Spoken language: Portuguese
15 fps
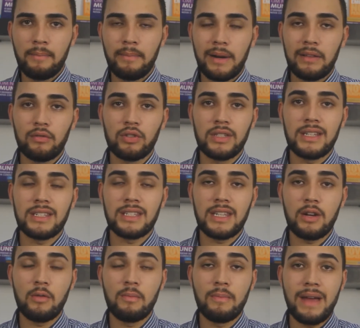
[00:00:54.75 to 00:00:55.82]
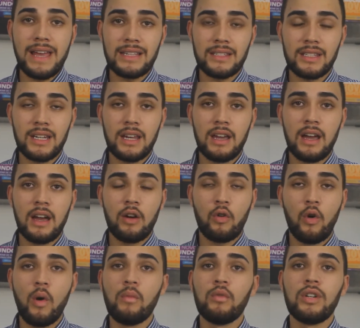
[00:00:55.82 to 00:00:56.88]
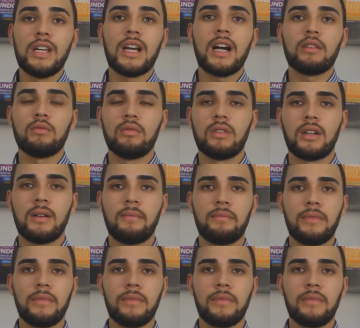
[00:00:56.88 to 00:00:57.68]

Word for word: para você ser um mestre comunicador.